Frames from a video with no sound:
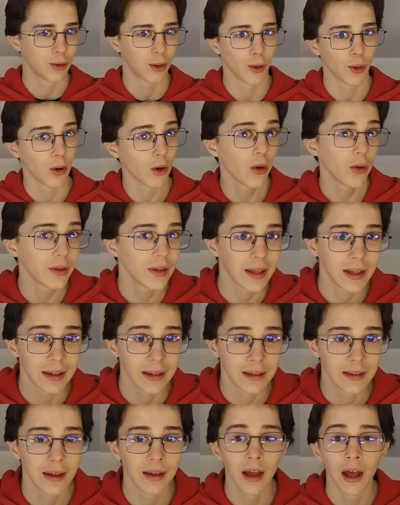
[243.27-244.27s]

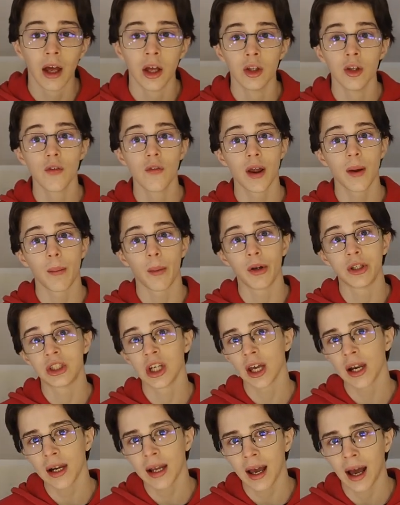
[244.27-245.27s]
togloditi, dovremmo
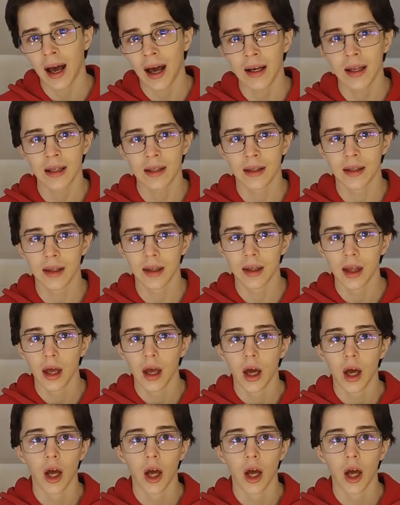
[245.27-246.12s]
cercare di